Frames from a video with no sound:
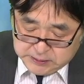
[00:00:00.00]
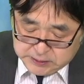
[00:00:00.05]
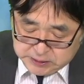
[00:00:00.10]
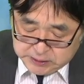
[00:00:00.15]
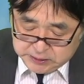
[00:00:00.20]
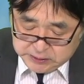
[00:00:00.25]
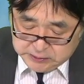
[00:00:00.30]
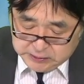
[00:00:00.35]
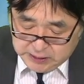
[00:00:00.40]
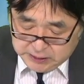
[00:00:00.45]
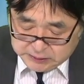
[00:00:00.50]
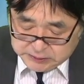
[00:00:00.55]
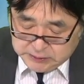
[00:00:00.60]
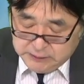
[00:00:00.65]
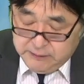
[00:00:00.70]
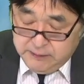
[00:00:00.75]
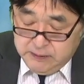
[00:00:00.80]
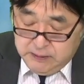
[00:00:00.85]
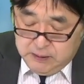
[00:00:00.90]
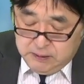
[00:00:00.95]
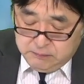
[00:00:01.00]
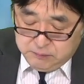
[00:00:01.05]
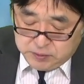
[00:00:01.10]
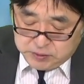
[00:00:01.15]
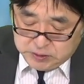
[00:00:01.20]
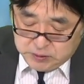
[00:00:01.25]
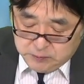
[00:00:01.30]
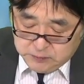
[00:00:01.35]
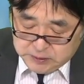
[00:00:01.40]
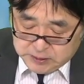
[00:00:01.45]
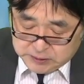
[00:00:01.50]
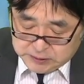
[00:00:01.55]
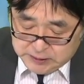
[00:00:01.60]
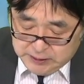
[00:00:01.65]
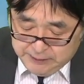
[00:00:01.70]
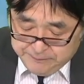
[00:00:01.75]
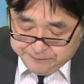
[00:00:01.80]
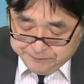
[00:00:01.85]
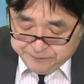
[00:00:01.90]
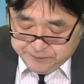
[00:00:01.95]
ジです。むしろです
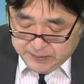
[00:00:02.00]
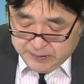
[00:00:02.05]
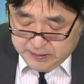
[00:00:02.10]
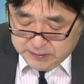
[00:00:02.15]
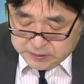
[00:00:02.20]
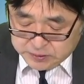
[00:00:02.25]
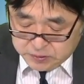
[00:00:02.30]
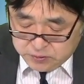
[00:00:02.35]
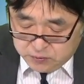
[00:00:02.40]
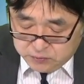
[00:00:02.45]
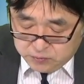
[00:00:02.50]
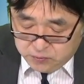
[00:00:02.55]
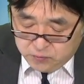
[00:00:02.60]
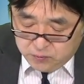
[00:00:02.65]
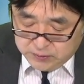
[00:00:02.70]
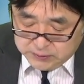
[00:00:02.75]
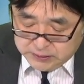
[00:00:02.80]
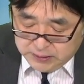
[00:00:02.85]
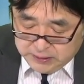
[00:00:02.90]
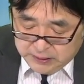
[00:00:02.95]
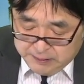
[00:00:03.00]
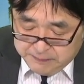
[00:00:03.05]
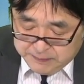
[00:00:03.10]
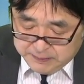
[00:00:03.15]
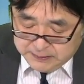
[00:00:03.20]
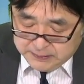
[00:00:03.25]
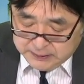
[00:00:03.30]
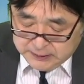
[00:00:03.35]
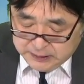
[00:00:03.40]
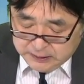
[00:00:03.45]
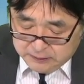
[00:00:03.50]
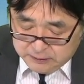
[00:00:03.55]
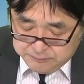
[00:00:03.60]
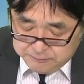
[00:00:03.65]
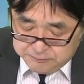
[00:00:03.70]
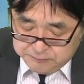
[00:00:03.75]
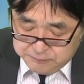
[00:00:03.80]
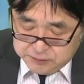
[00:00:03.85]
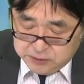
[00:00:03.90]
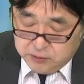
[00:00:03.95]
ね主力大型株
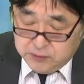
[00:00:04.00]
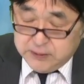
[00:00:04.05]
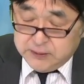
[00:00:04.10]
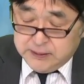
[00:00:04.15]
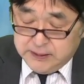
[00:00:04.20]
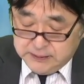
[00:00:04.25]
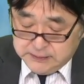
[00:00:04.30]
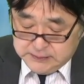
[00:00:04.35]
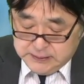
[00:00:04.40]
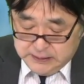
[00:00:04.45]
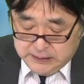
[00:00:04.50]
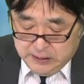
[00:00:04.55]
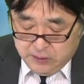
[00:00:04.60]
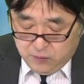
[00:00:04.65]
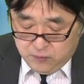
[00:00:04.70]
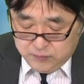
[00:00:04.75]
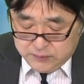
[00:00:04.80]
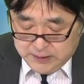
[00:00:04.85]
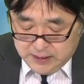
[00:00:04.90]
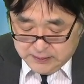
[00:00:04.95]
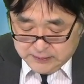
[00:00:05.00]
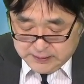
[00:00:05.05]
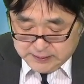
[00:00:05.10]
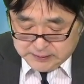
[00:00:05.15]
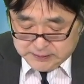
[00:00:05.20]
の決算が本格化